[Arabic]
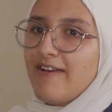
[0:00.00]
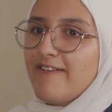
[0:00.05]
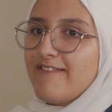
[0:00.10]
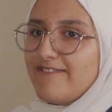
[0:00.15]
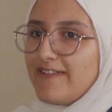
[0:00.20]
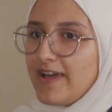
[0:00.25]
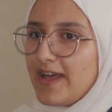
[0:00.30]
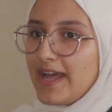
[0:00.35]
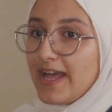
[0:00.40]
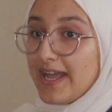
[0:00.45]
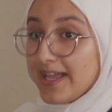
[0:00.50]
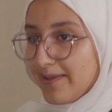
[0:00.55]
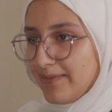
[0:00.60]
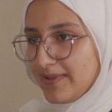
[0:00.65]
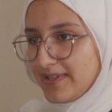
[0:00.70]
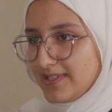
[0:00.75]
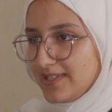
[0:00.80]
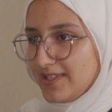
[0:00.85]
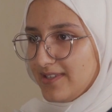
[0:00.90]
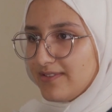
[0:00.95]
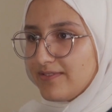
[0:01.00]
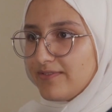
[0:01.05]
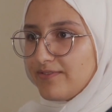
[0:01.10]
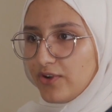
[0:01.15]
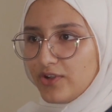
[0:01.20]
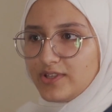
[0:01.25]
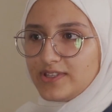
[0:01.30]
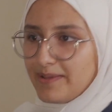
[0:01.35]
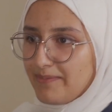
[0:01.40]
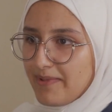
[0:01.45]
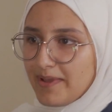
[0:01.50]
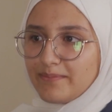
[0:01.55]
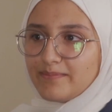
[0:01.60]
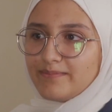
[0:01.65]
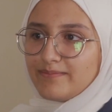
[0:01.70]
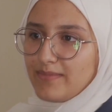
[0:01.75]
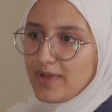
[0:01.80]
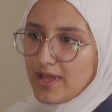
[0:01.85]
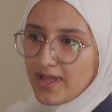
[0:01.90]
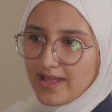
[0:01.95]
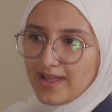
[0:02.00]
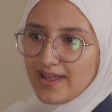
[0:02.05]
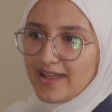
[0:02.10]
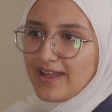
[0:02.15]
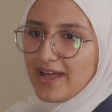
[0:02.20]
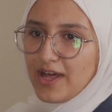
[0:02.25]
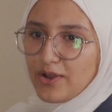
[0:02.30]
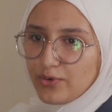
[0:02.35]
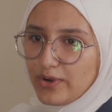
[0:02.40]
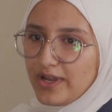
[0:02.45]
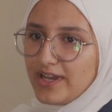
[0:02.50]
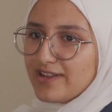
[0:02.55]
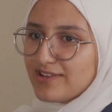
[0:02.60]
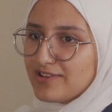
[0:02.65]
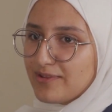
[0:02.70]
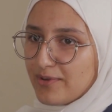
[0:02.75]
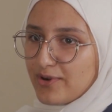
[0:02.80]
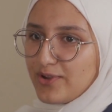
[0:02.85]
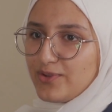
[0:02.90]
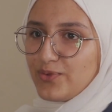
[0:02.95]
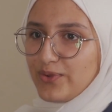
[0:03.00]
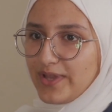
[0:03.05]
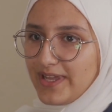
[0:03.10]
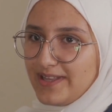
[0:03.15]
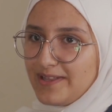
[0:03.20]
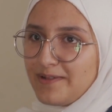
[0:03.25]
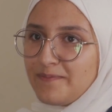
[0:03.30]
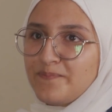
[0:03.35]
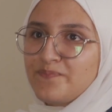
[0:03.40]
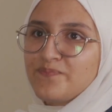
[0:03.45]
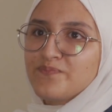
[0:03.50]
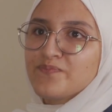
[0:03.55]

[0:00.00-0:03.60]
فعجبتني فقلت تمام هروح الاختبارات وكده